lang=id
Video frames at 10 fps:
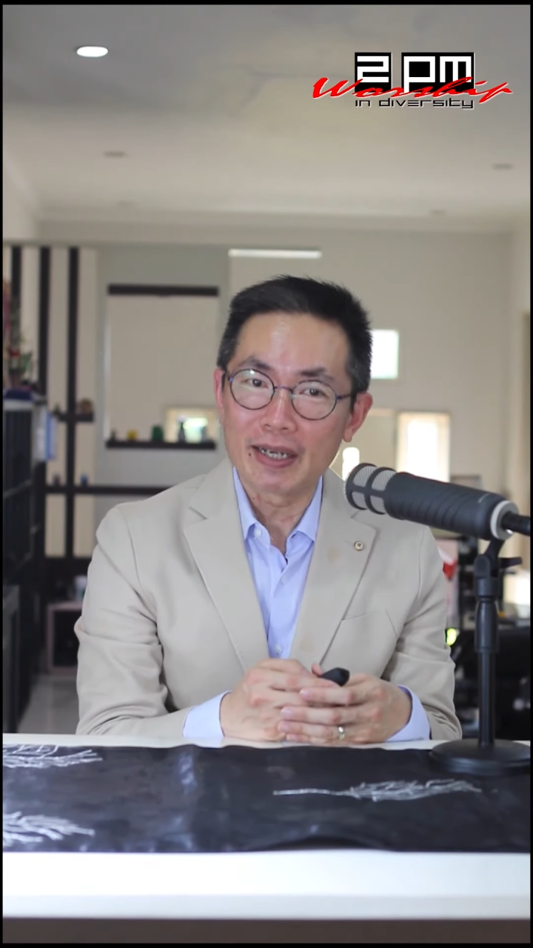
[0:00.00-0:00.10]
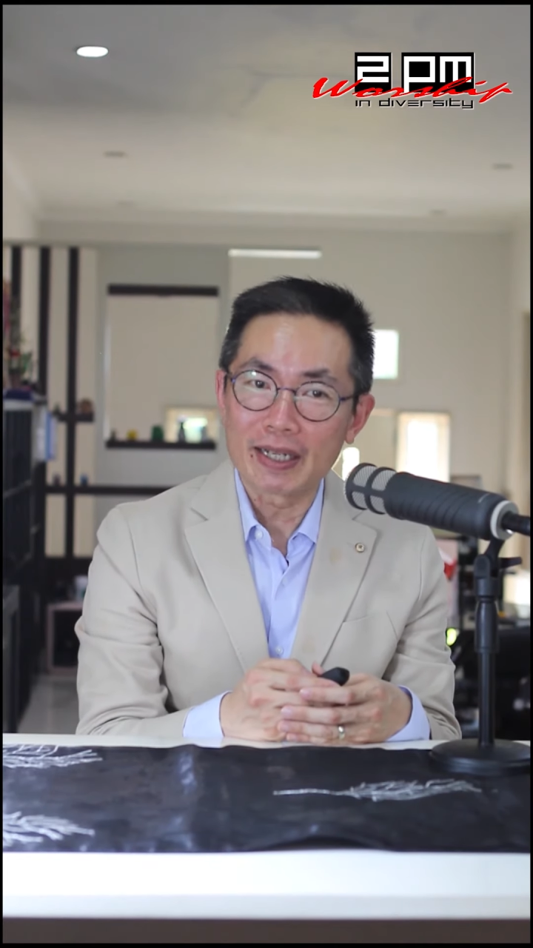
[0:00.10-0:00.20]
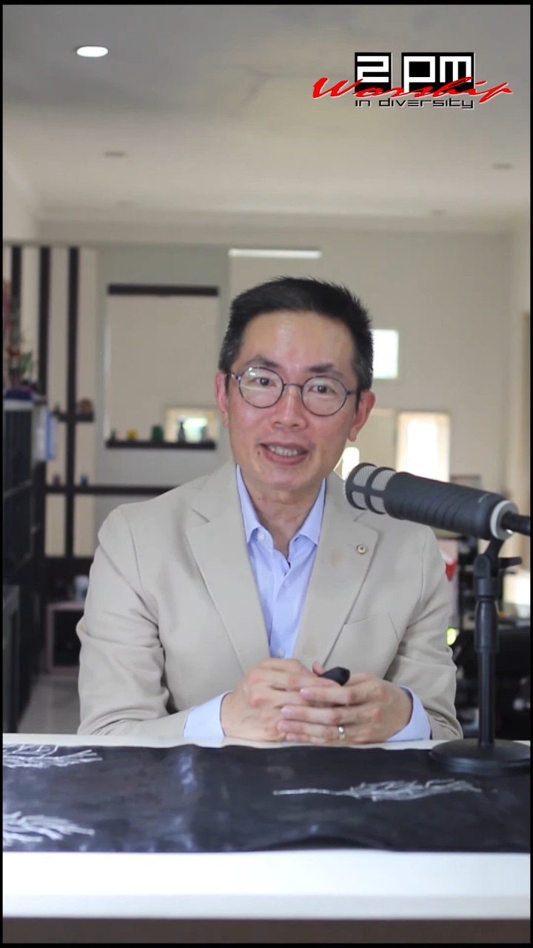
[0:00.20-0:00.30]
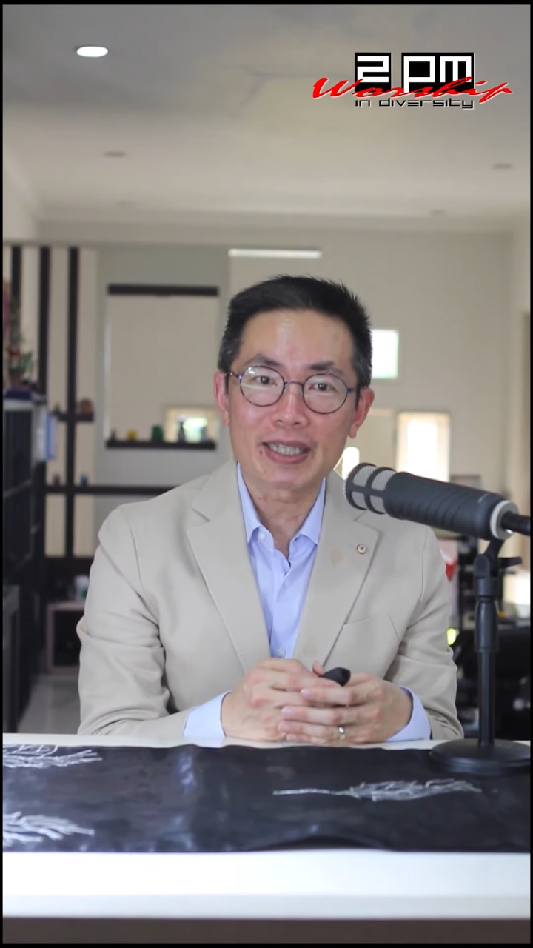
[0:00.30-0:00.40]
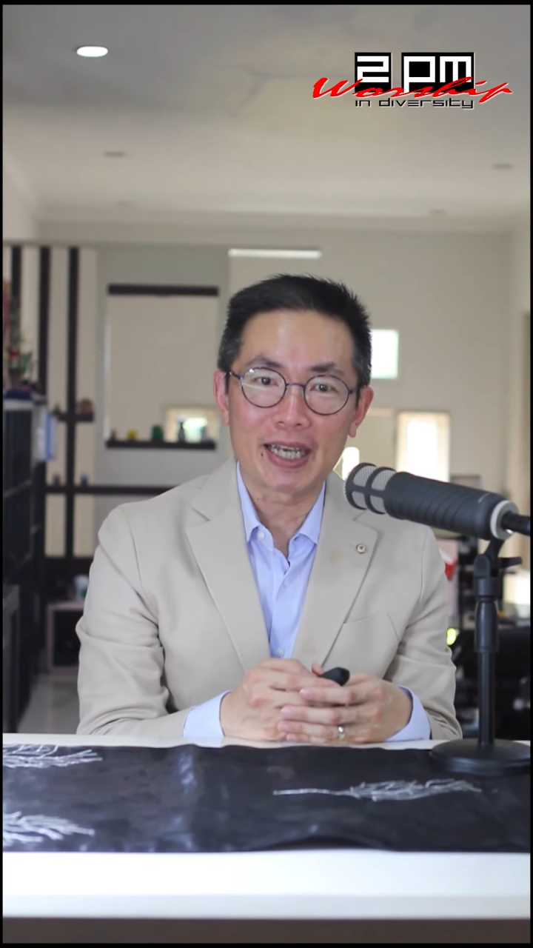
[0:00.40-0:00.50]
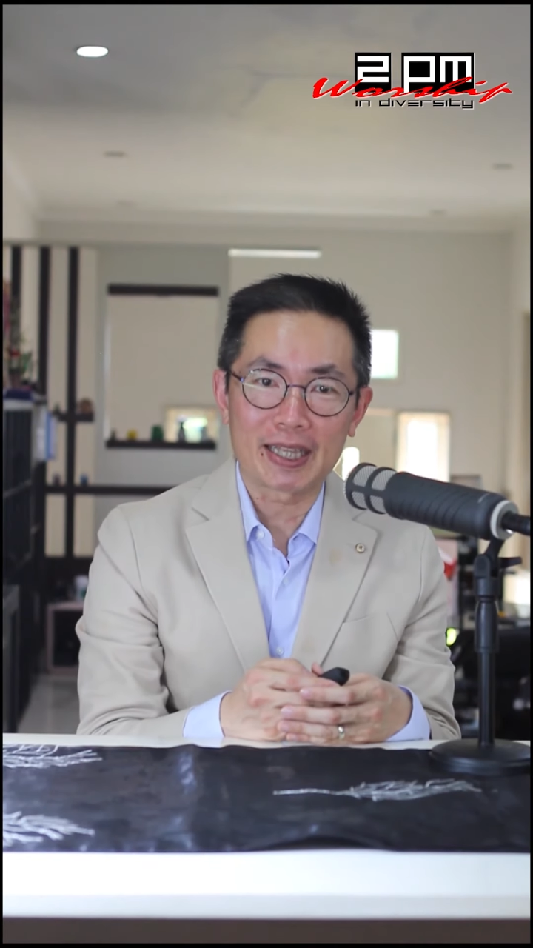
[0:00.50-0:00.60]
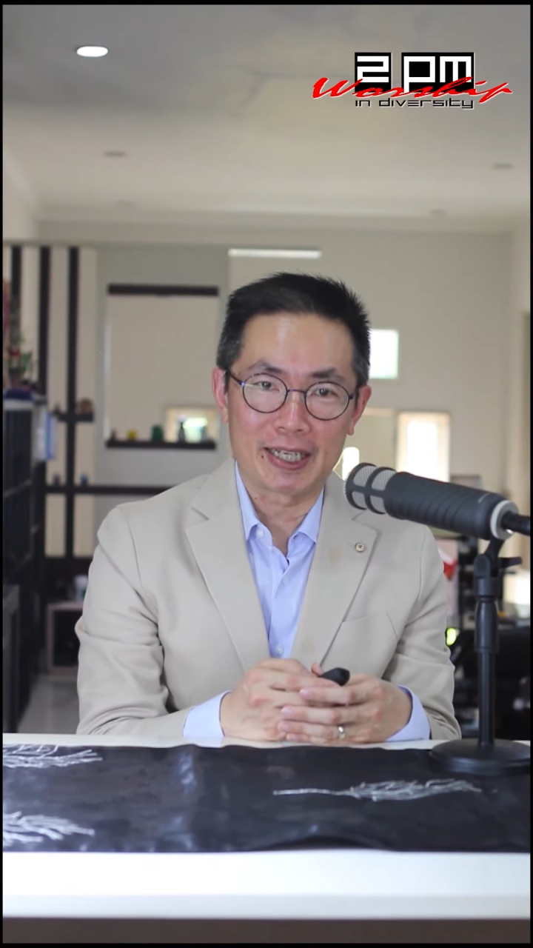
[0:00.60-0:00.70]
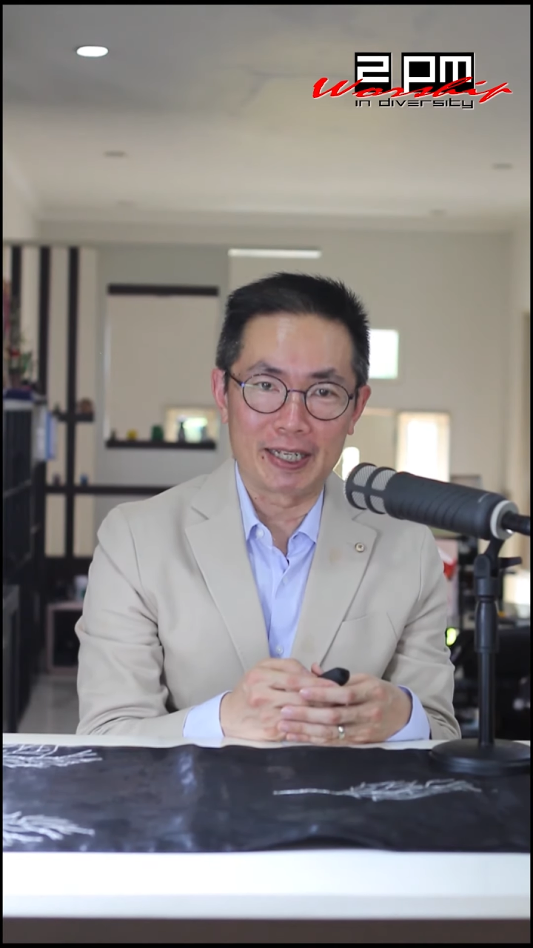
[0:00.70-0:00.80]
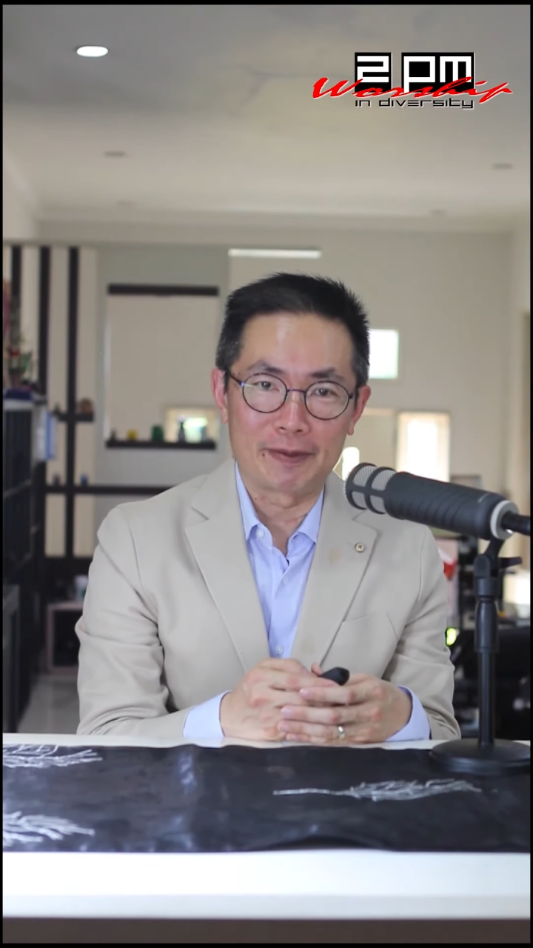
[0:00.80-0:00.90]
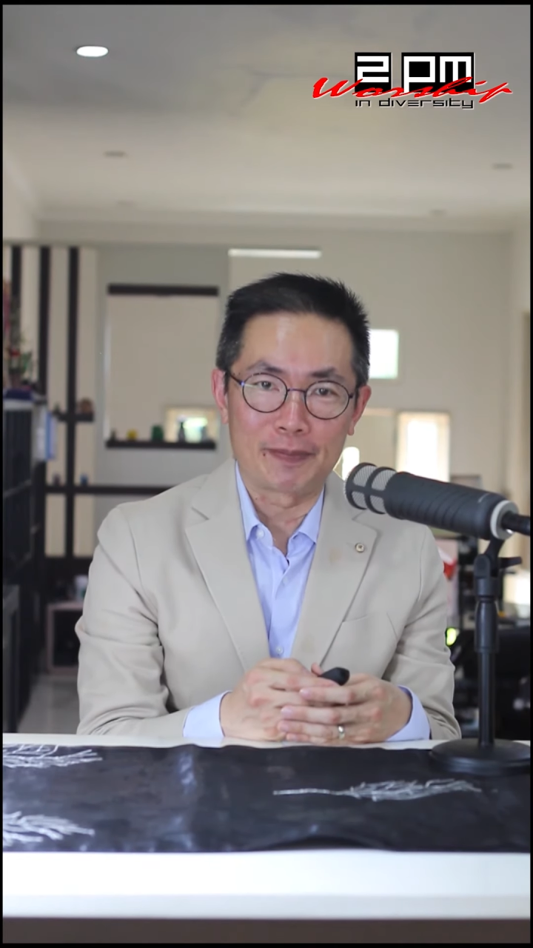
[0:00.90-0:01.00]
dan kesehatan.